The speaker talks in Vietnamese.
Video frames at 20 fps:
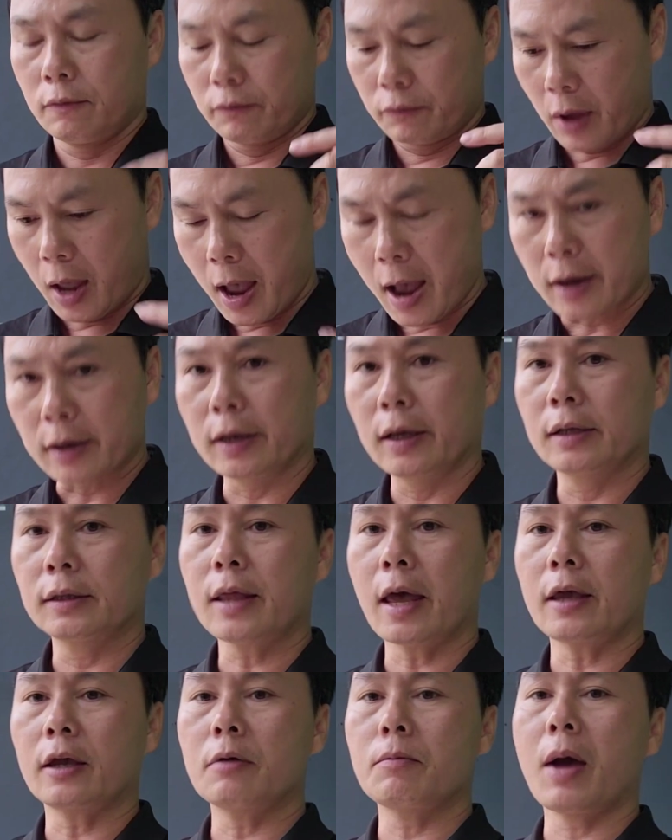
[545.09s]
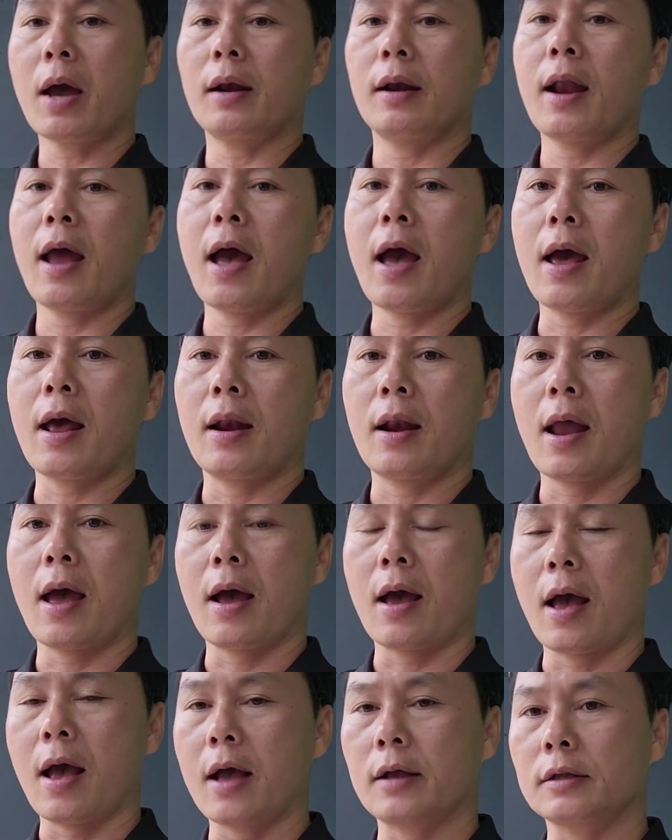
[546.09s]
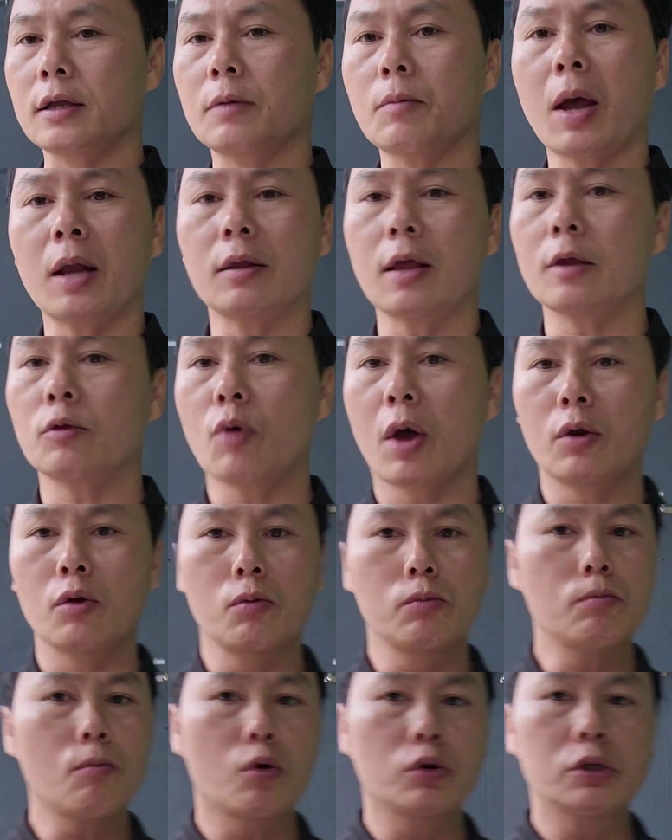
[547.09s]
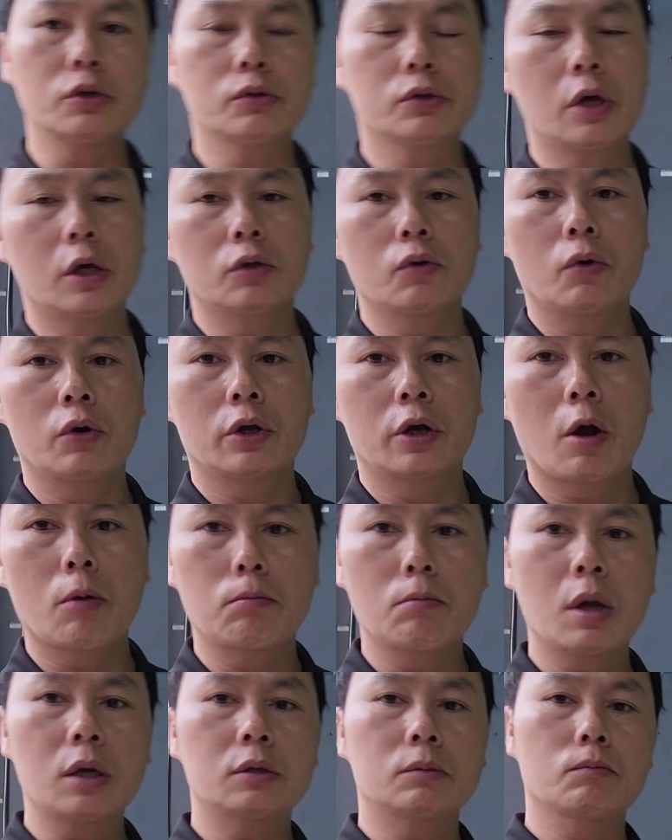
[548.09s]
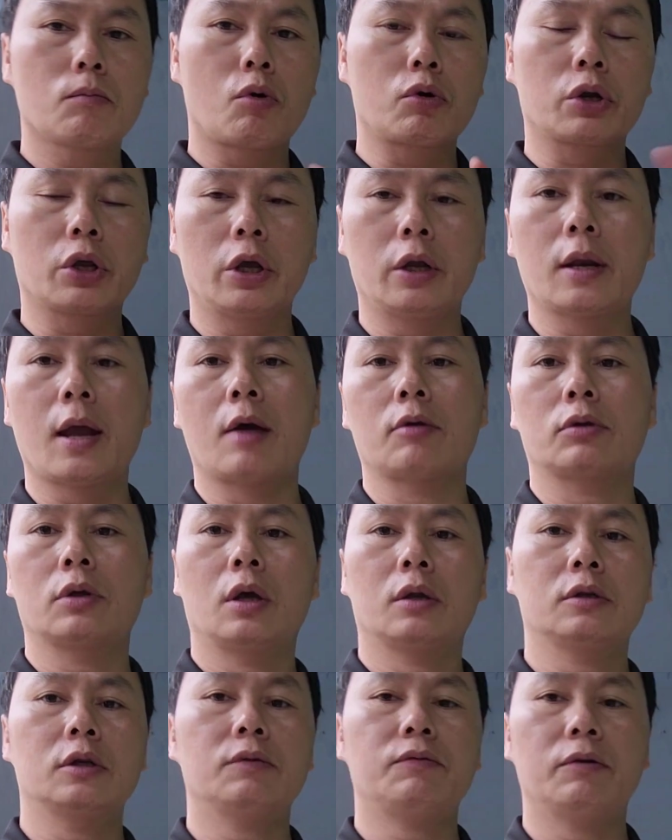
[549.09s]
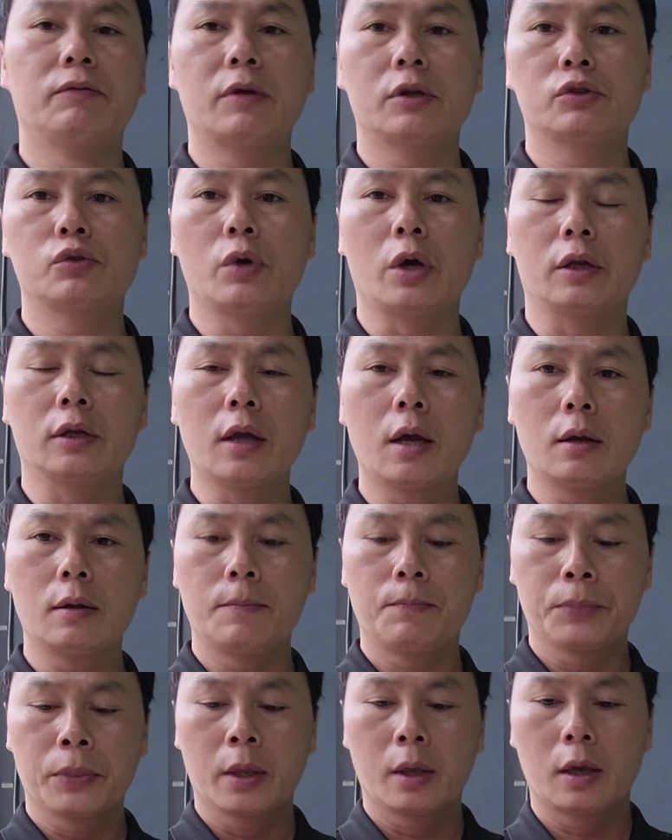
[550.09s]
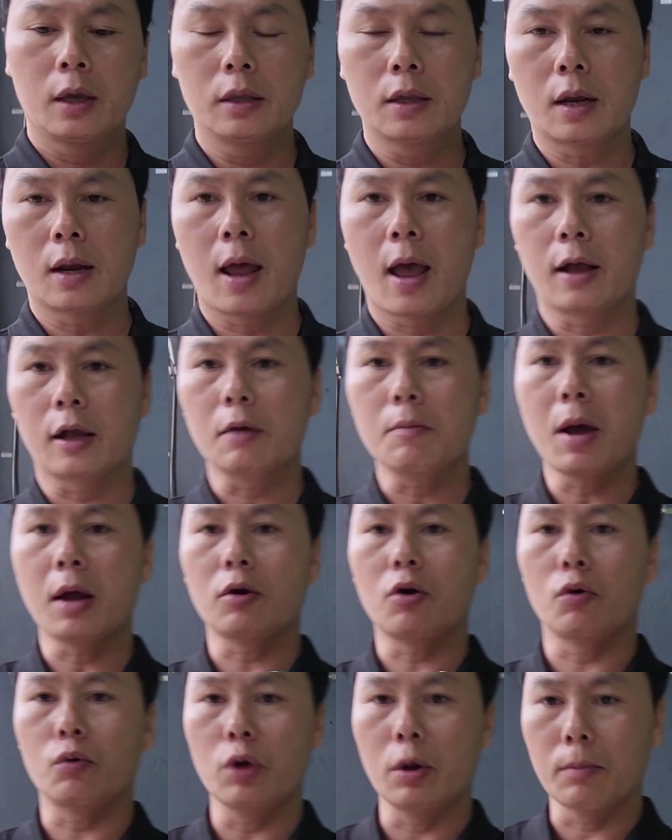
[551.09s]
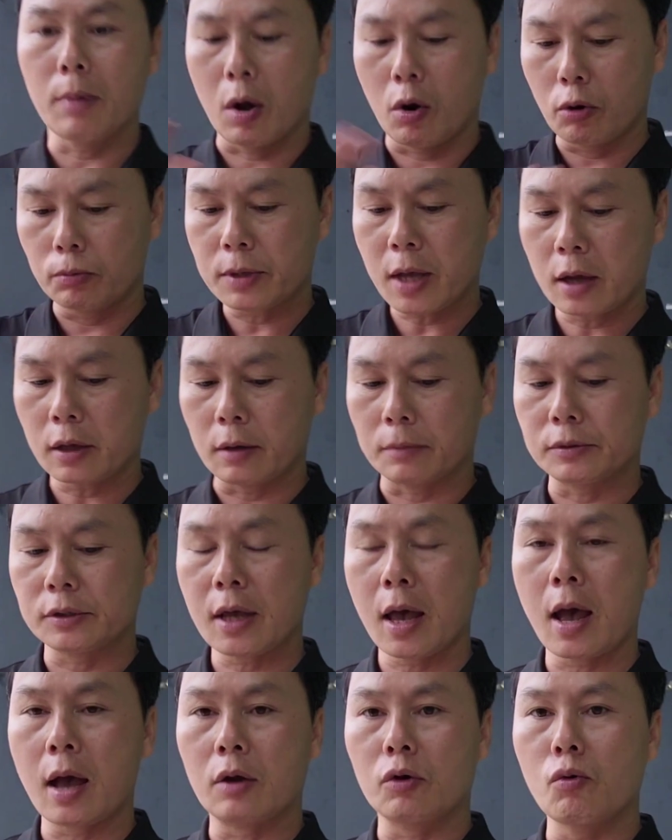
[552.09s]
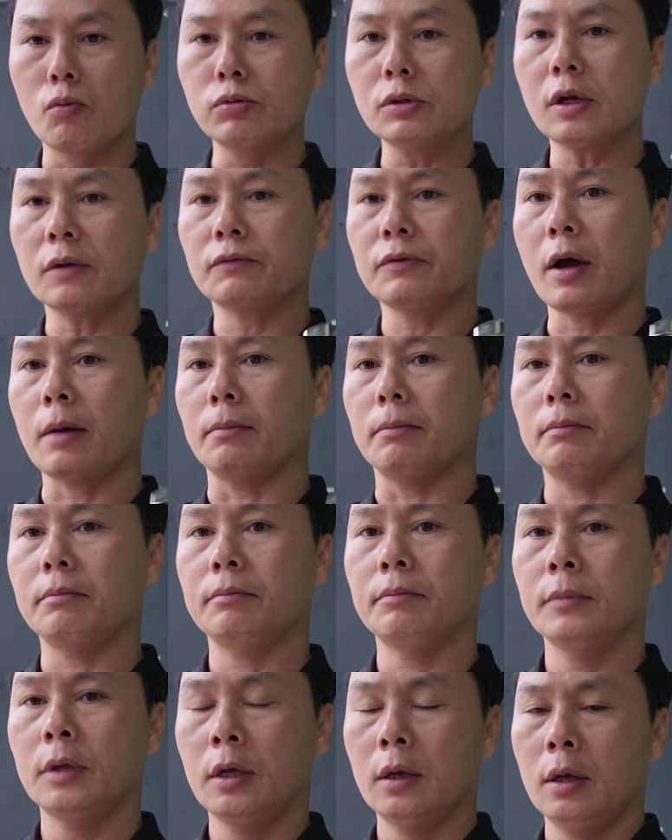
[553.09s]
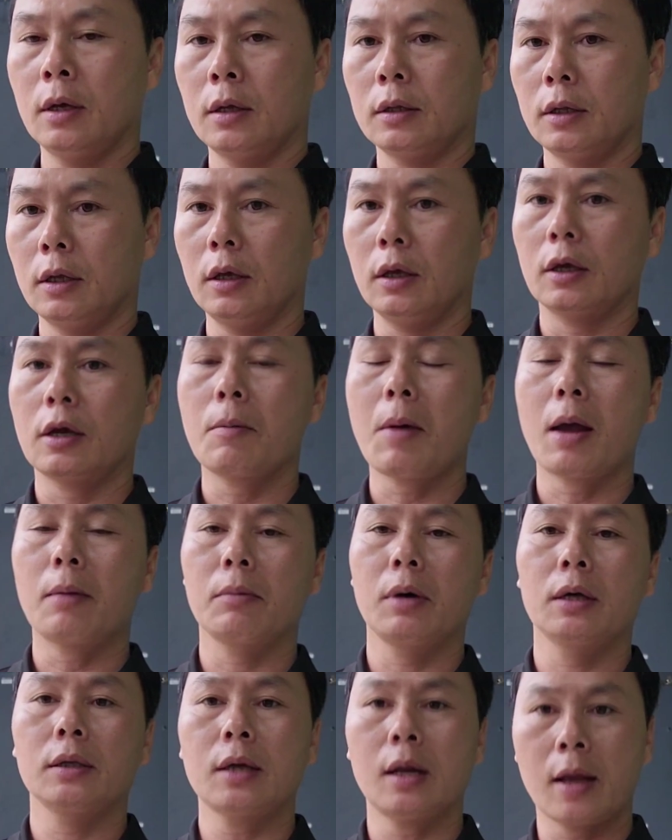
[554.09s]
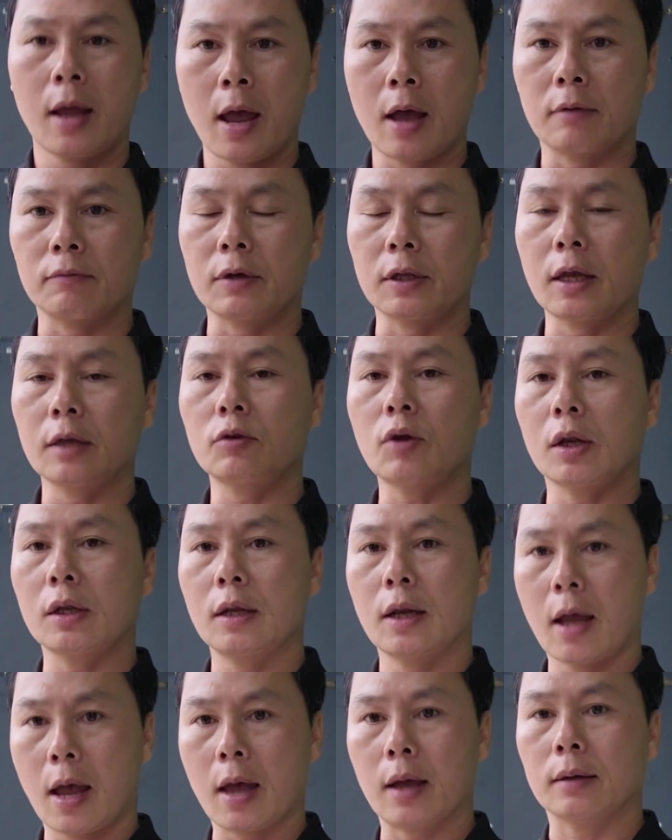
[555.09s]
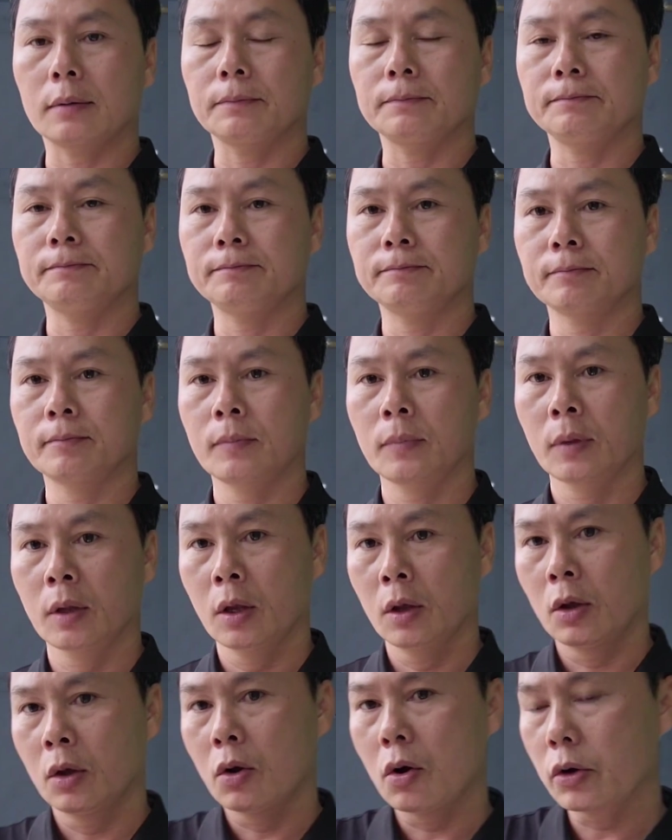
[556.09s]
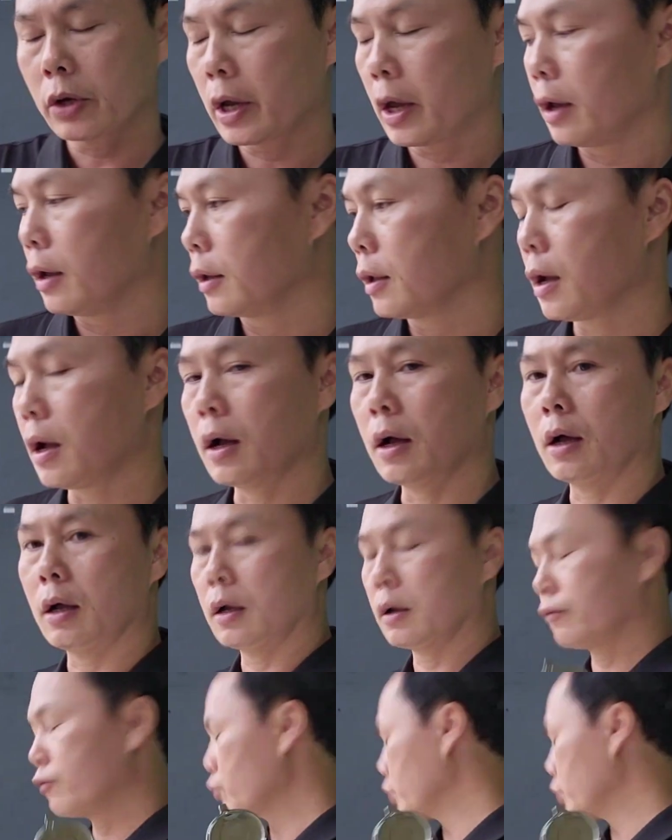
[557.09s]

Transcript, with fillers: và hàng đến tay các bạn là là hàng các bạn thanh toán đúng 4 triệu rưỡi thôi không mất 1.000 nào tiền chi phí vận chuyển nhé khi nhận hàng các bạn có quyền mở hộp ra kiểm tra đúng sản phẩm thì các bạn mới nhận hàng và thanh toán tiền hàng ok uh,